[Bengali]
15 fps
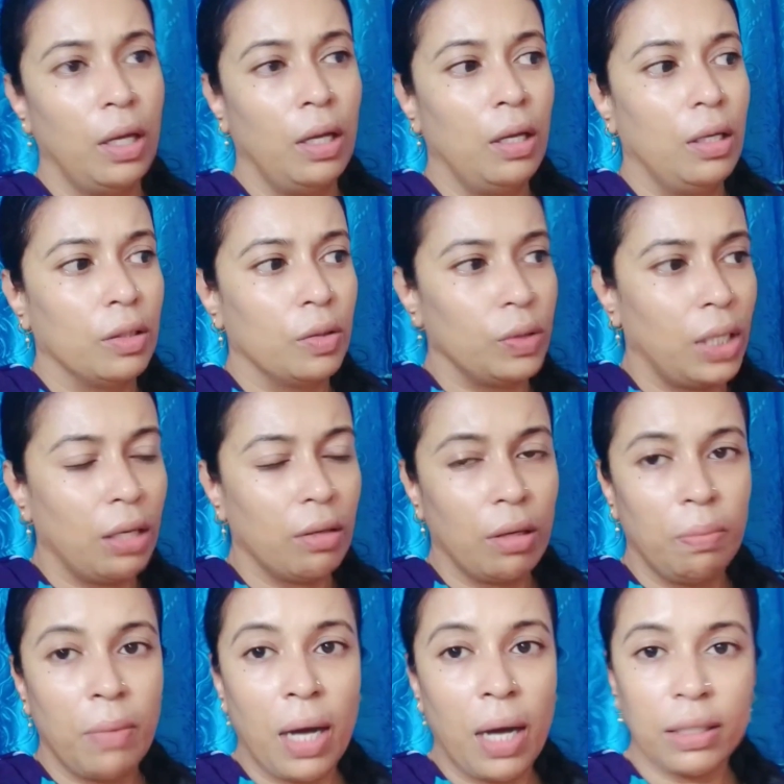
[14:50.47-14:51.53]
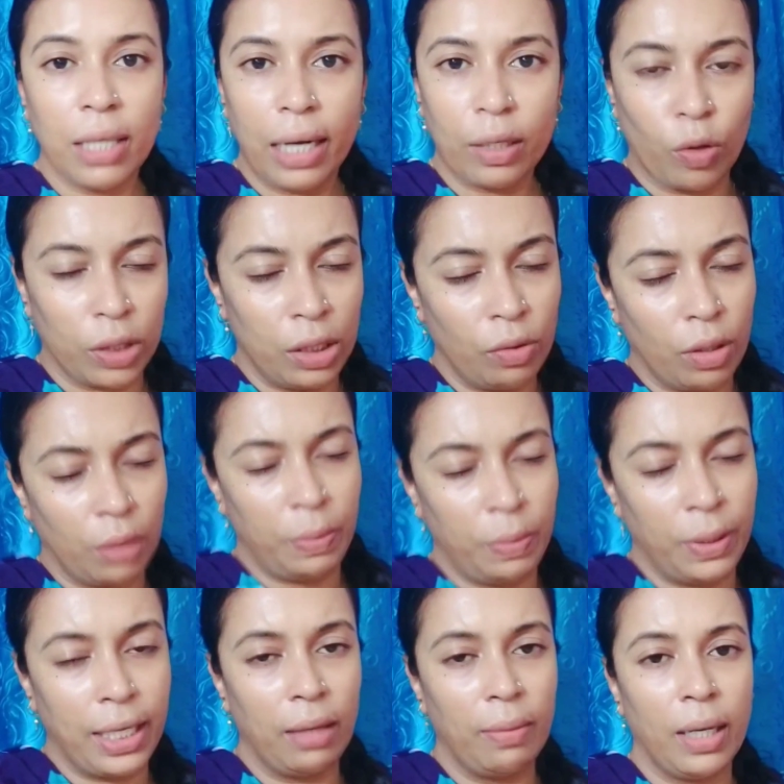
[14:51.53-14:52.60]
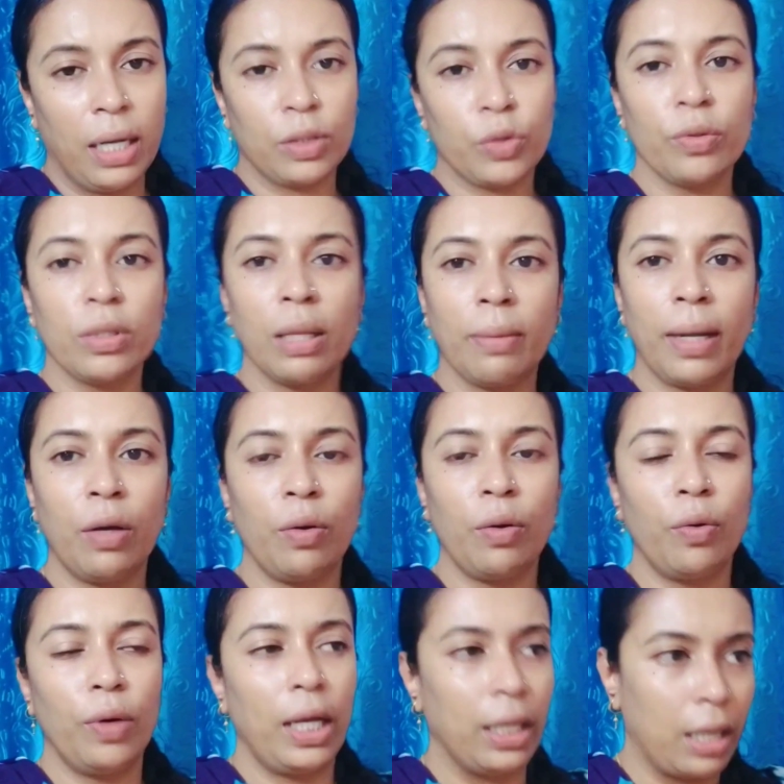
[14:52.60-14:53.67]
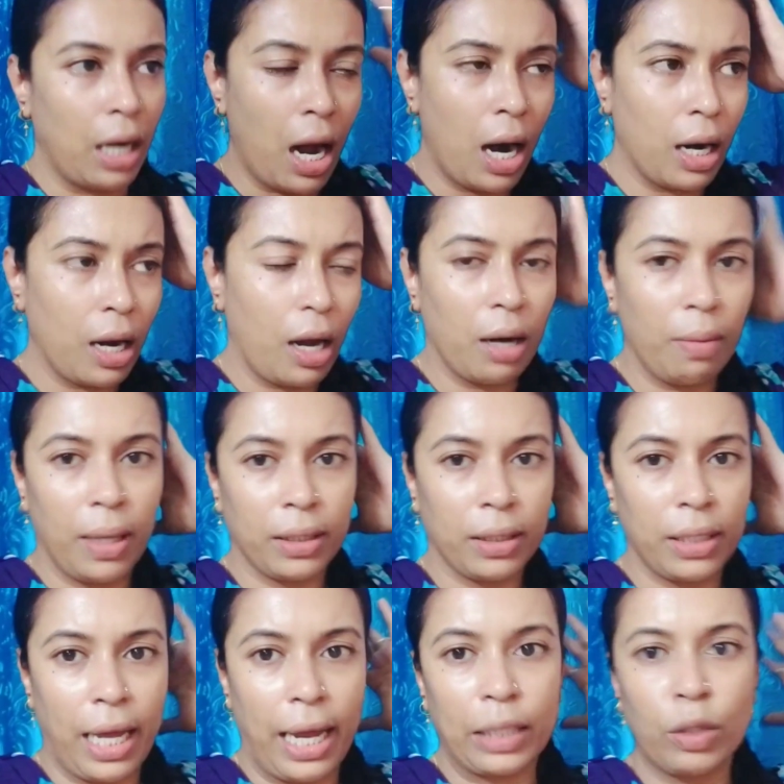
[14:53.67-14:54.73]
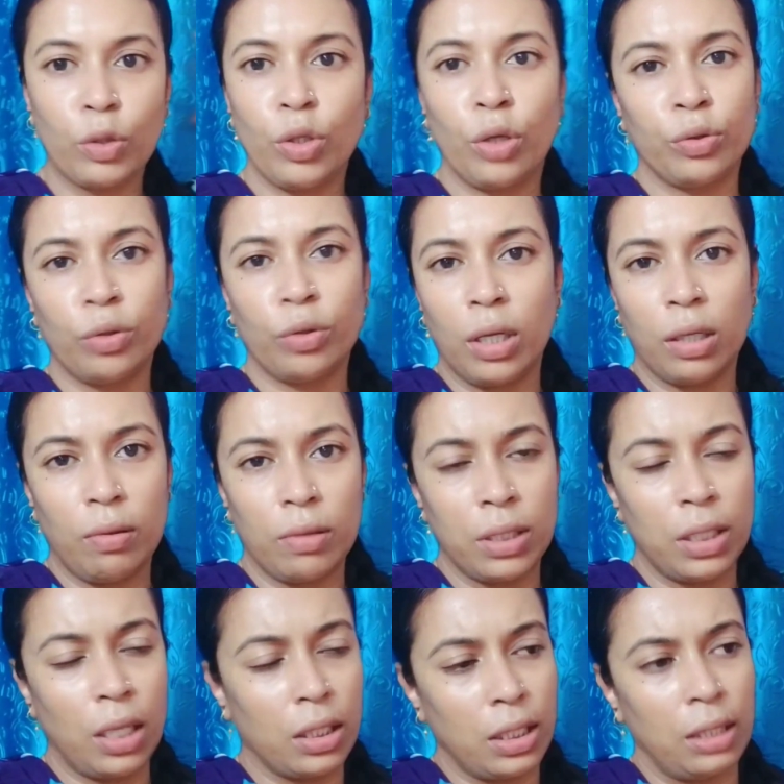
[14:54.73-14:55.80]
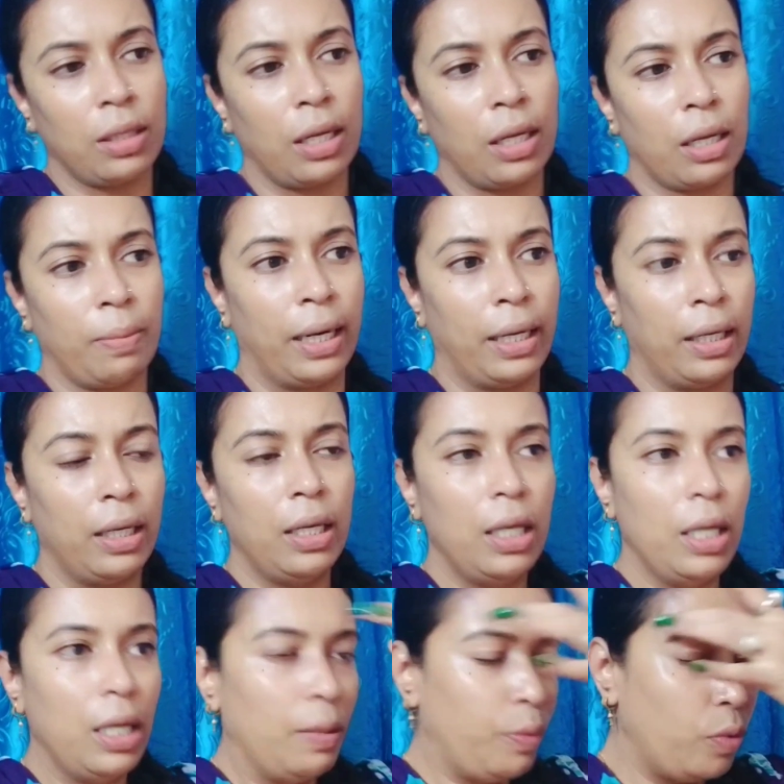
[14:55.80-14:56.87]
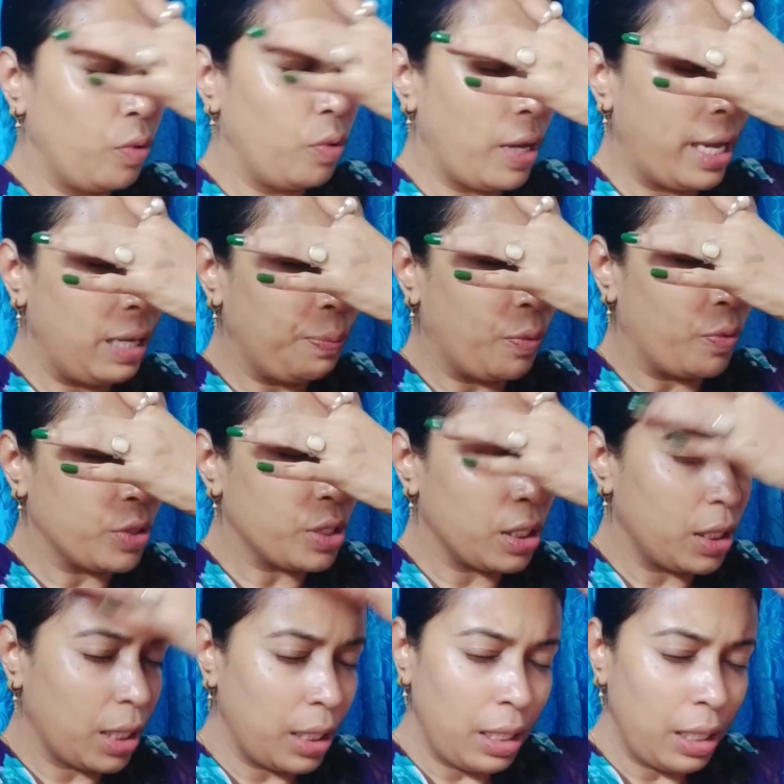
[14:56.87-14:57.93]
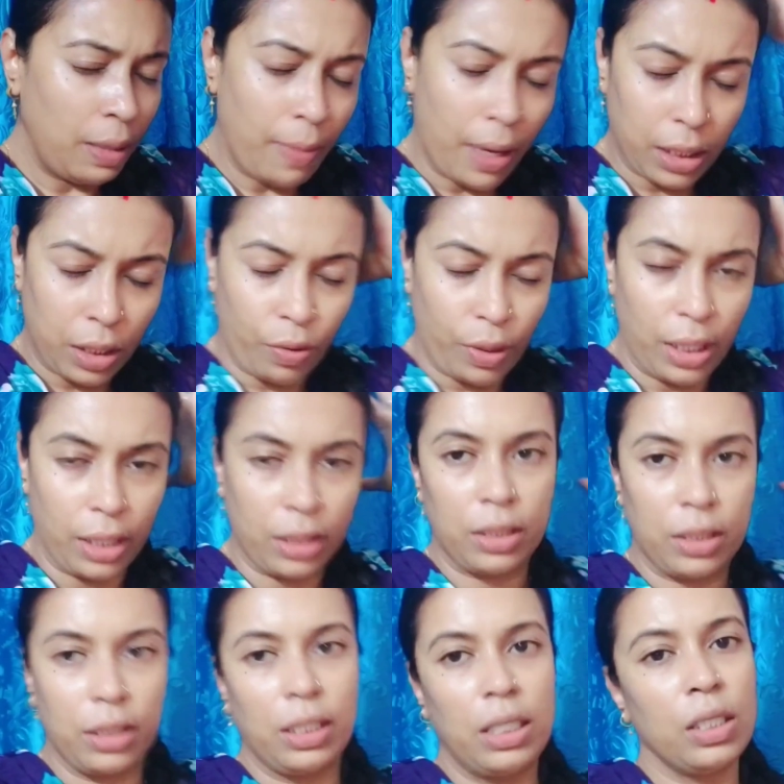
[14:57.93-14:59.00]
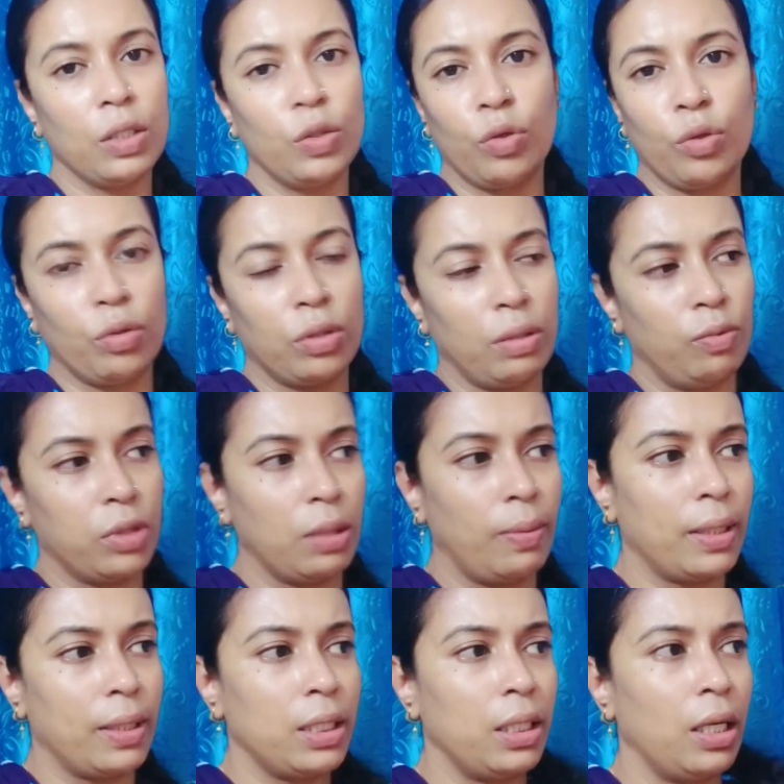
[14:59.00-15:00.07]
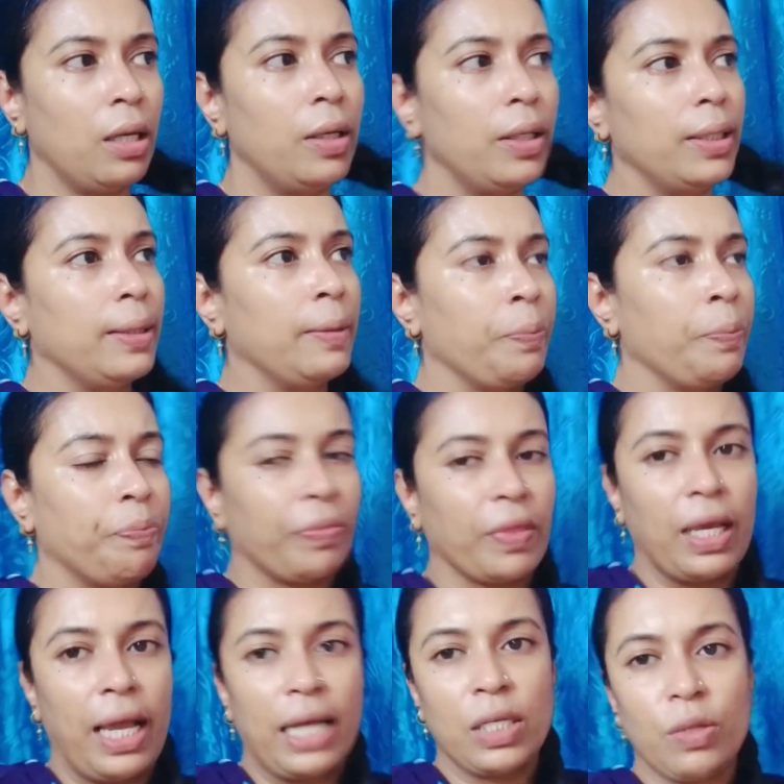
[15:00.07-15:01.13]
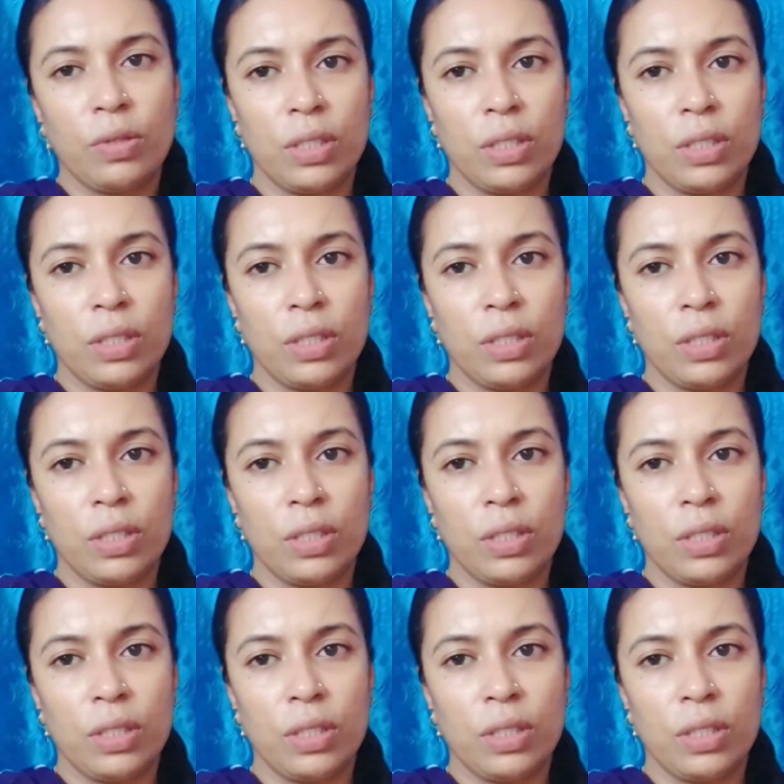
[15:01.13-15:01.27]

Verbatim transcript: তো যাই হোক মাথা আর কদিন ধরে বিকেলবেলা সন্ধেবেলা হলেই খাড় আর মাথা এত যন্ত্রণা করছে না চিন্তার বাইরে পুরো এই পোর্শন থেকে নিয়ে মাথা ধরে যাচ্ছে কিসের জন্য ধরছে বুঝতে পারছি না গ্যাস হচ্ছে